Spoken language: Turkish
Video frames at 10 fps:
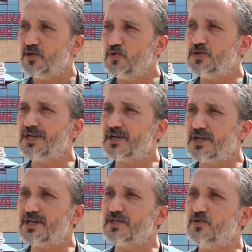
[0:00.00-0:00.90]

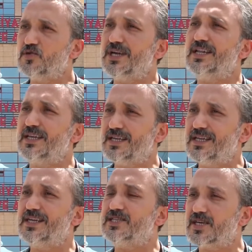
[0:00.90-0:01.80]
%40'lardan
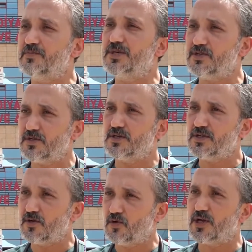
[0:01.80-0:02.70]
%57'lere çıkan bir
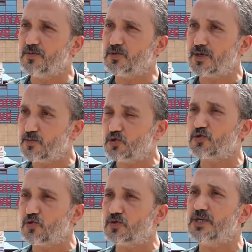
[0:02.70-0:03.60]
oranımız var. Bu
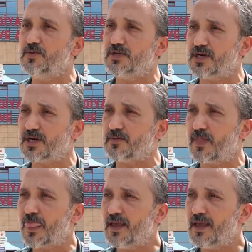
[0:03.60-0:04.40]
çok çok iyi bir rakam.